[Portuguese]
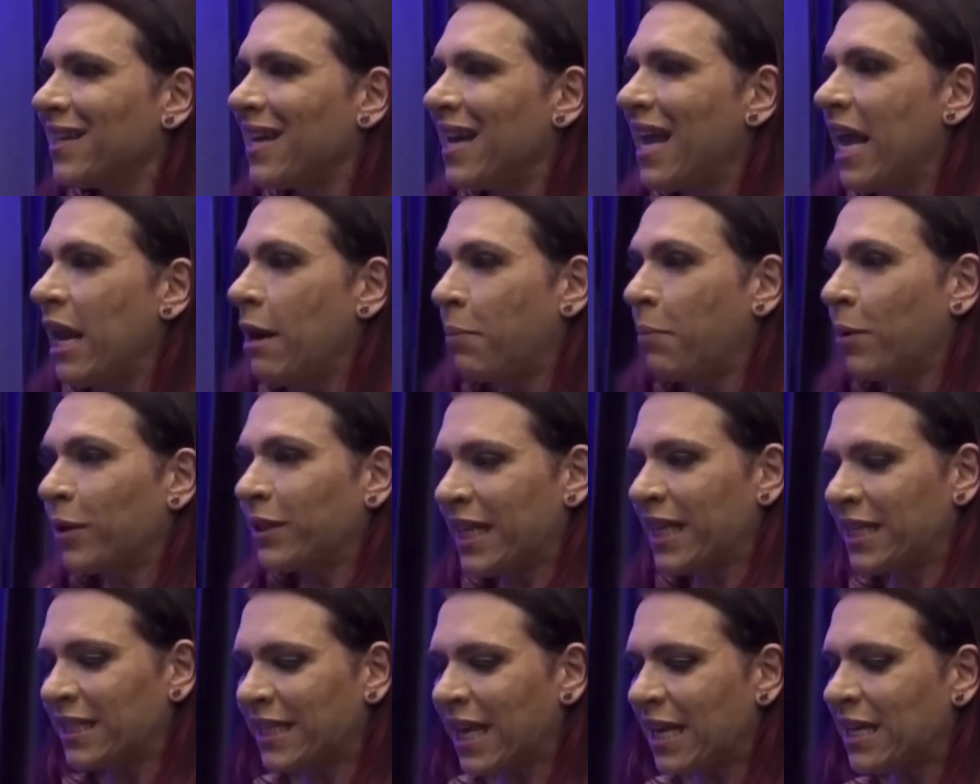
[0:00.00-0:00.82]
ele
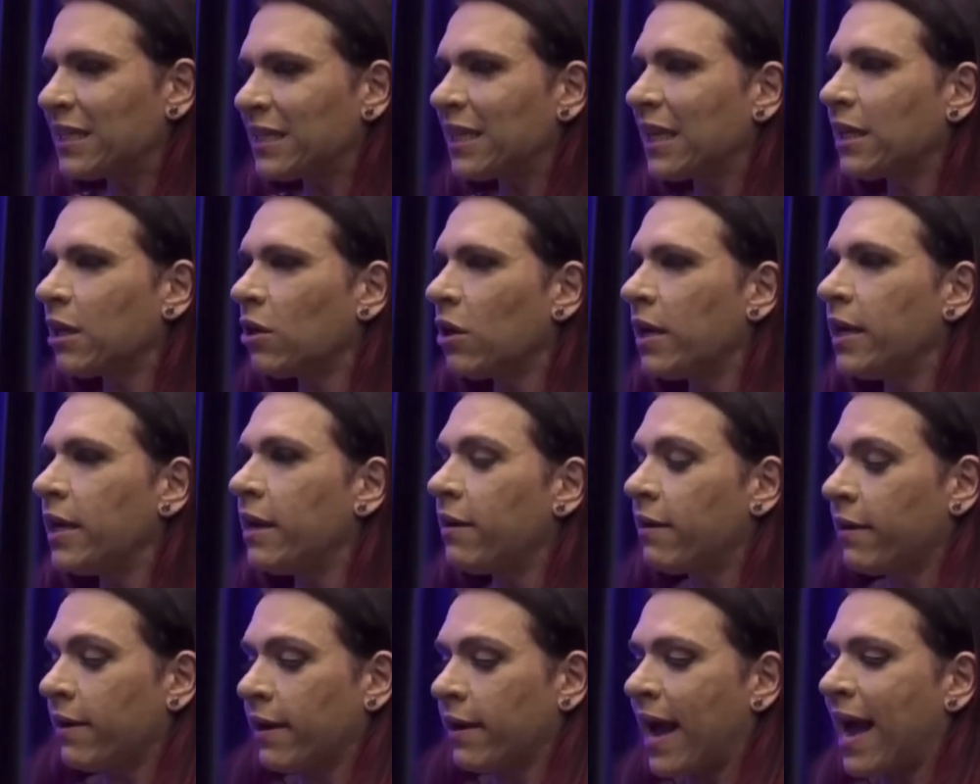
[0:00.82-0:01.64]
potencializa aquilo
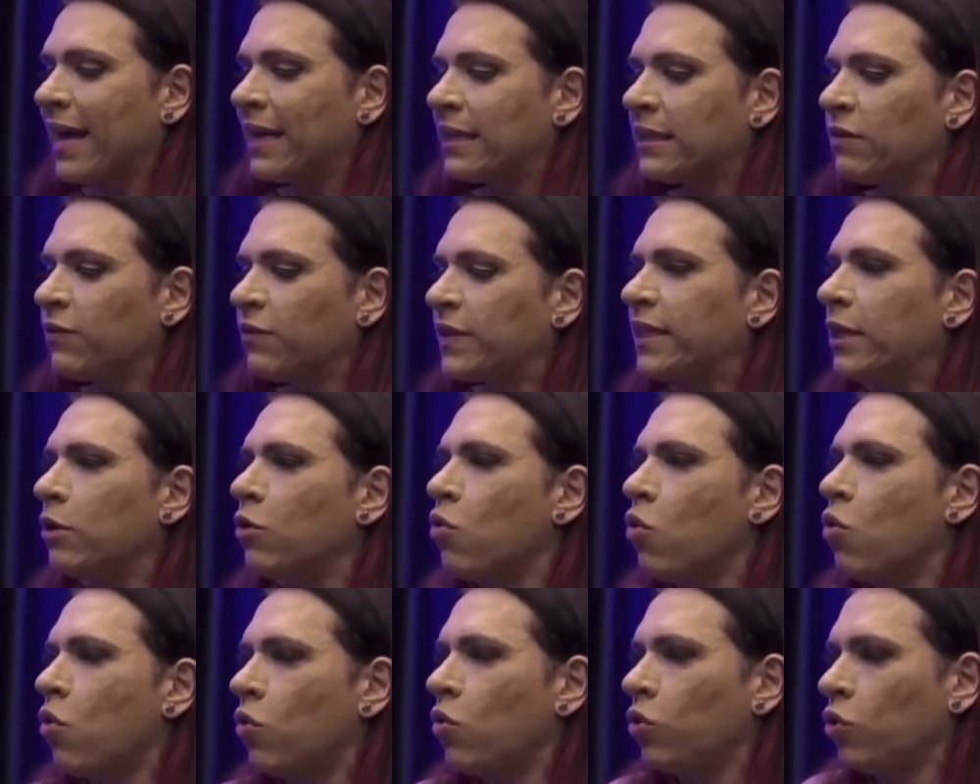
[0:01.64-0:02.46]
ali. Cara, se você
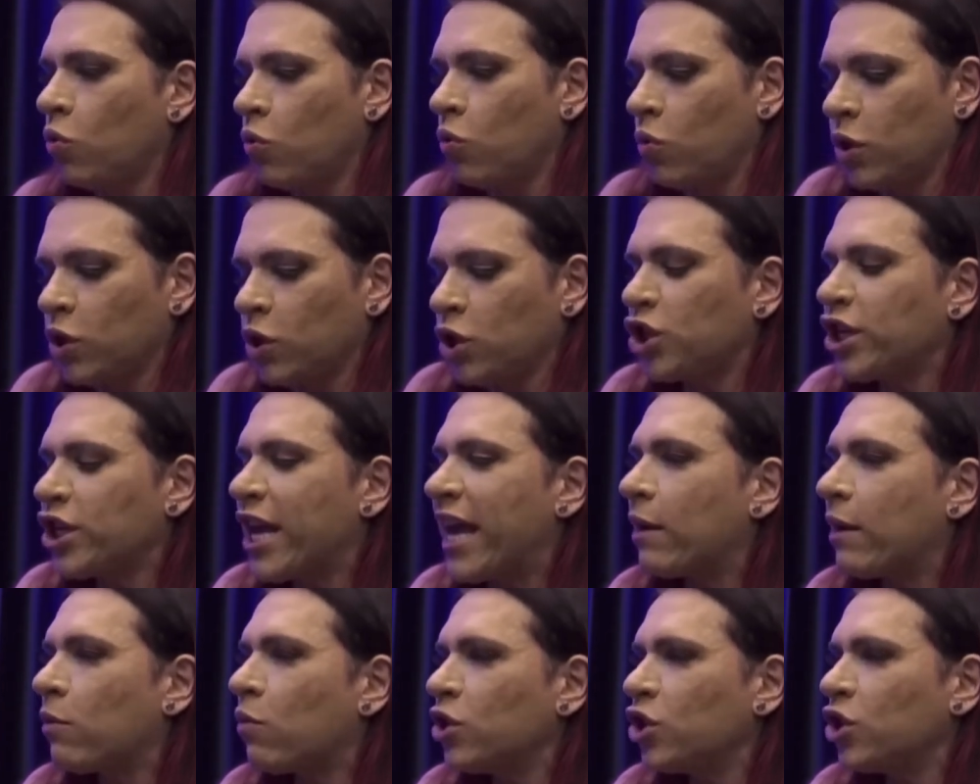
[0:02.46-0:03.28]
não, não, não
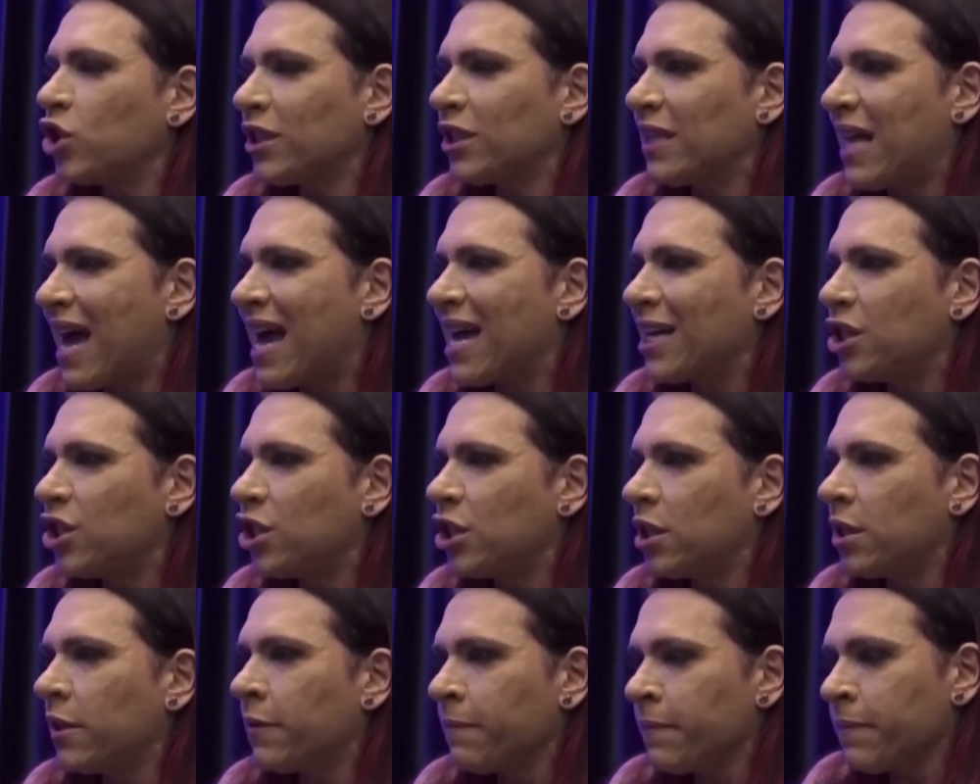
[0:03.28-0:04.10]
ingere a
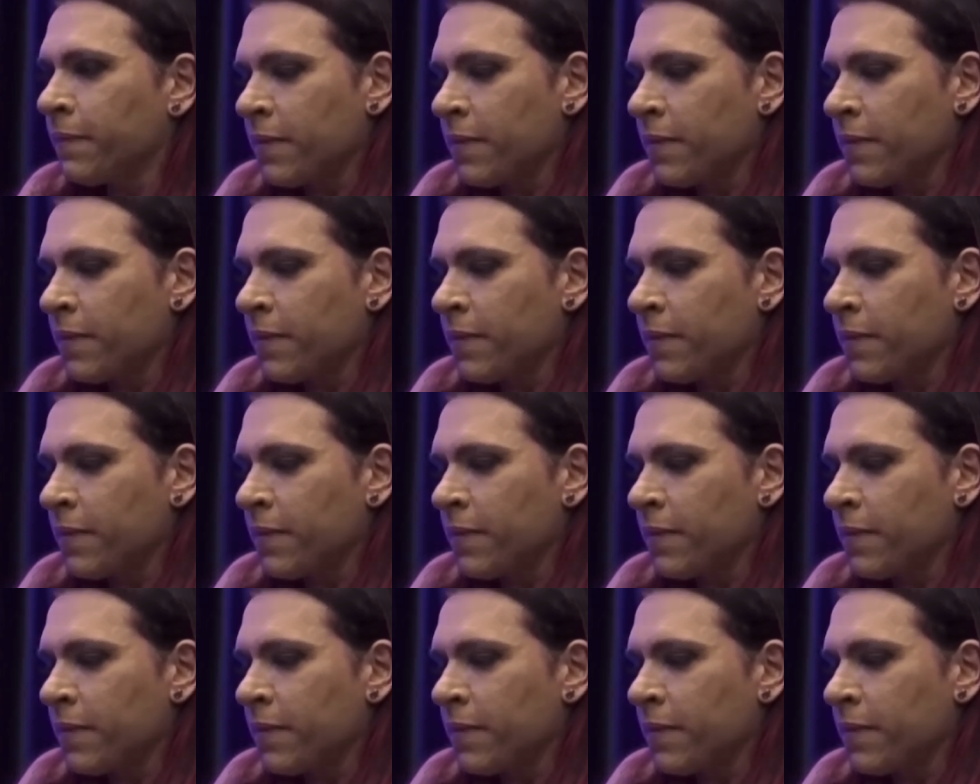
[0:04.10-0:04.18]
quantidade